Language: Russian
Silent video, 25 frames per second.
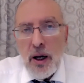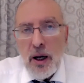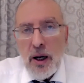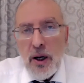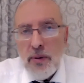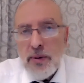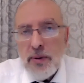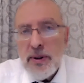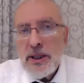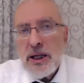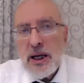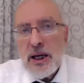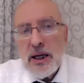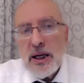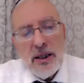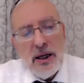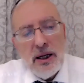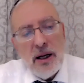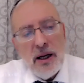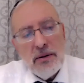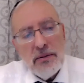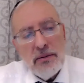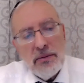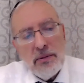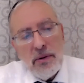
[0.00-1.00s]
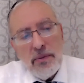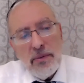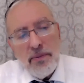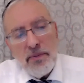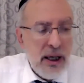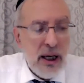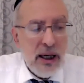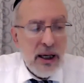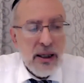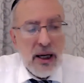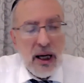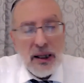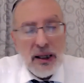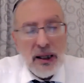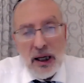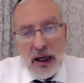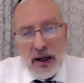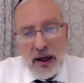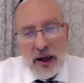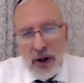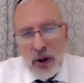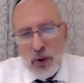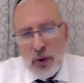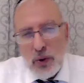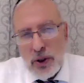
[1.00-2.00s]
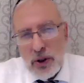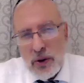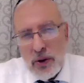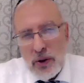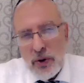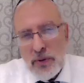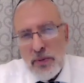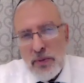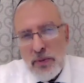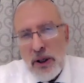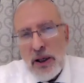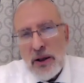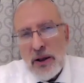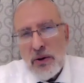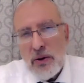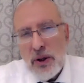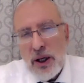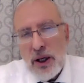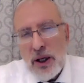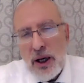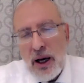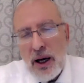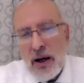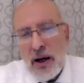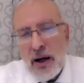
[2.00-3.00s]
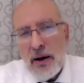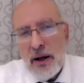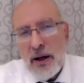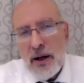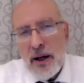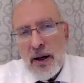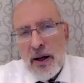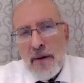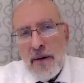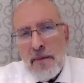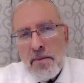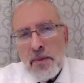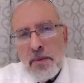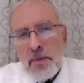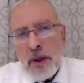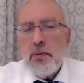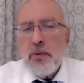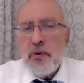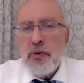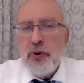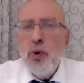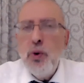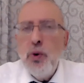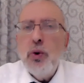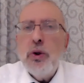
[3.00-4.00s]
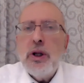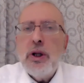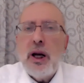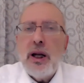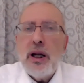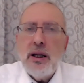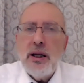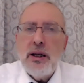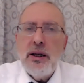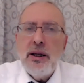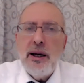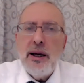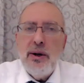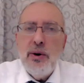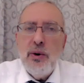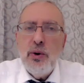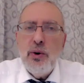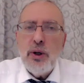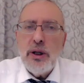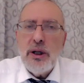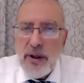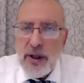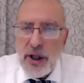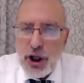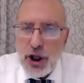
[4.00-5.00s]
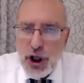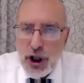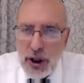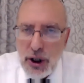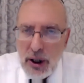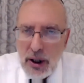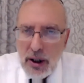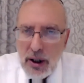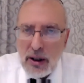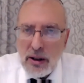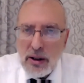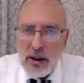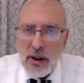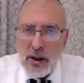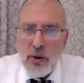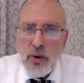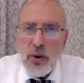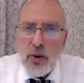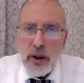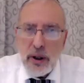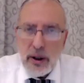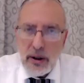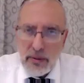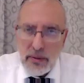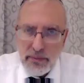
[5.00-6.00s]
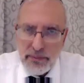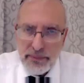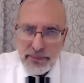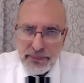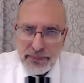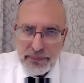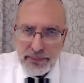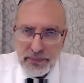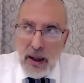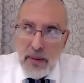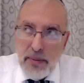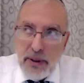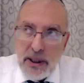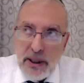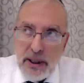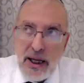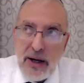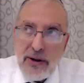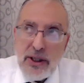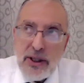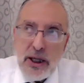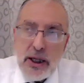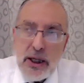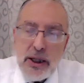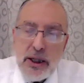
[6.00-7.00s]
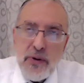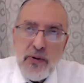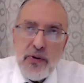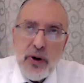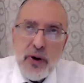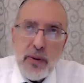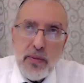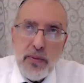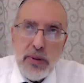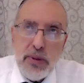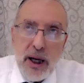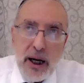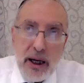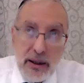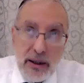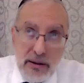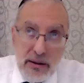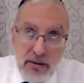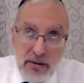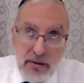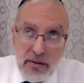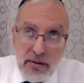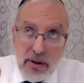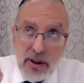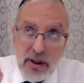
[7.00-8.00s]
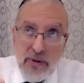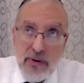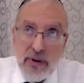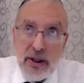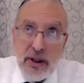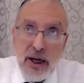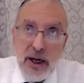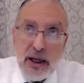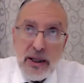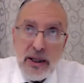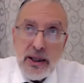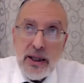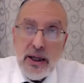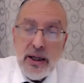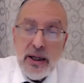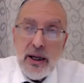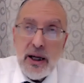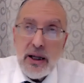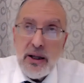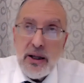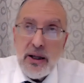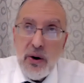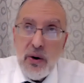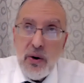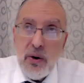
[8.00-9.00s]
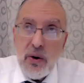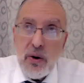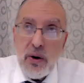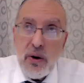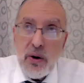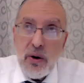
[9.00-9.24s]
И он мне сказал, я когда говорю с людьми, то я внутренне делю их на четыре категории представьте себе циферблат с 12 до 3,